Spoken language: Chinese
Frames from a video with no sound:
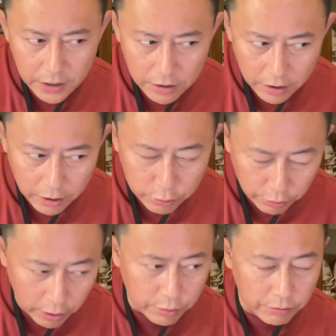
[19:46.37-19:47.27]
呃，
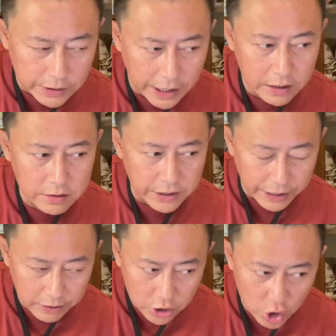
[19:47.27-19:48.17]
最后总结，
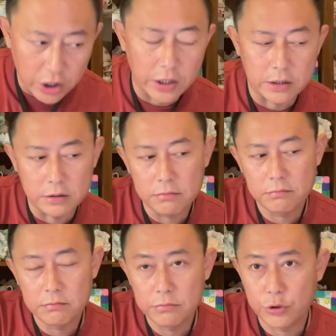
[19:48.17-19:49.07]
您个人
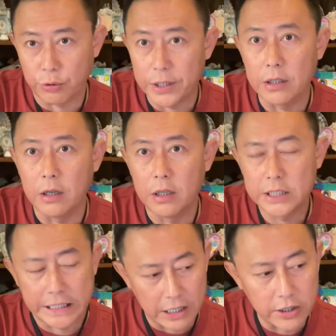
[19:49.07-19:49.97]
觉得
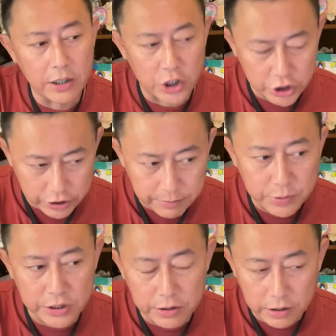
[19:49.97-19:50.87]
这件事儿值
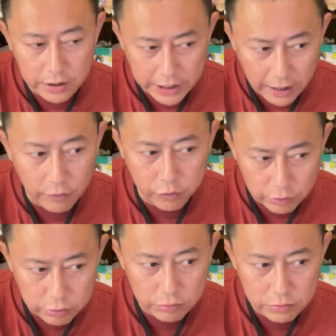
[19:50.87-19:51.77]
不值得这样付
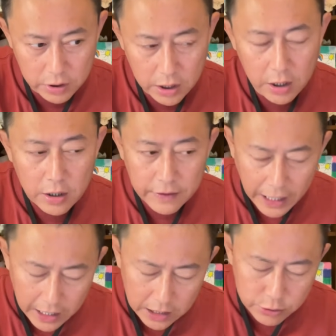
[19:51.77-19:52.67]
出？
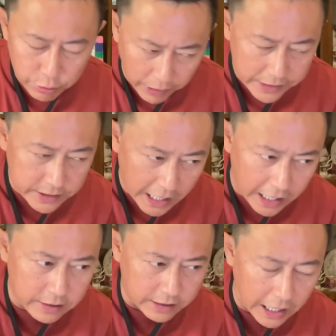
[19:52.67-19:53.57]
拿全
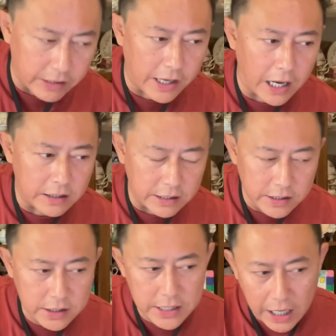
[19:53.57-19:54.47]
家的代价，
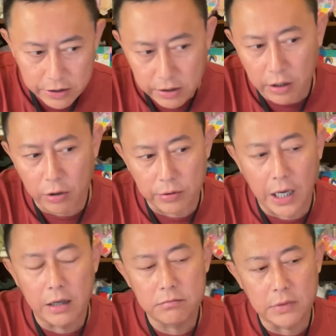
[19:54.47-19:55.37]
您一家四口
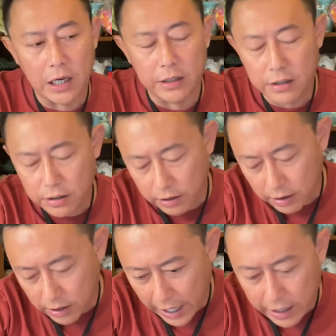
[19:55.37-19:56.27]
的啊，您
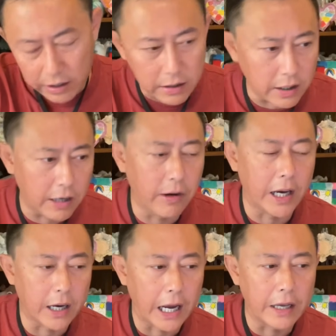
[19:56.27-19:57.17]
和爱人还有
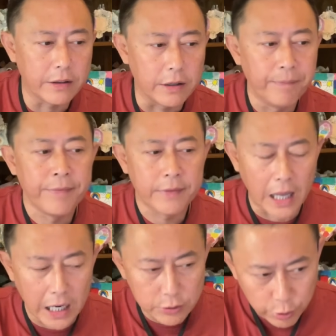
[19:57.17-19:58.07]
两个孩子，
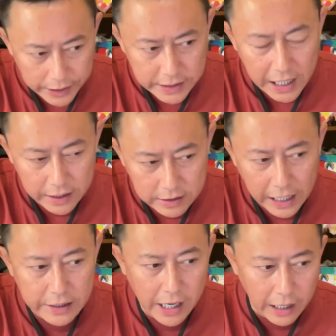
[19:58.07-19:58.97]
拿全家的
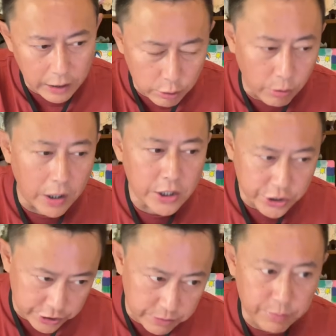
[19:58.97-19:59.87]
代价来做，
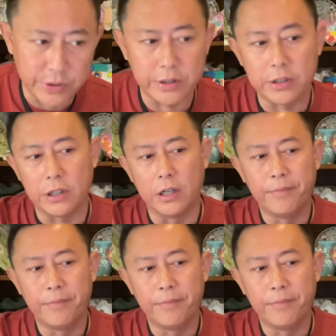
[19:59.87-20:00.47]
值不值得？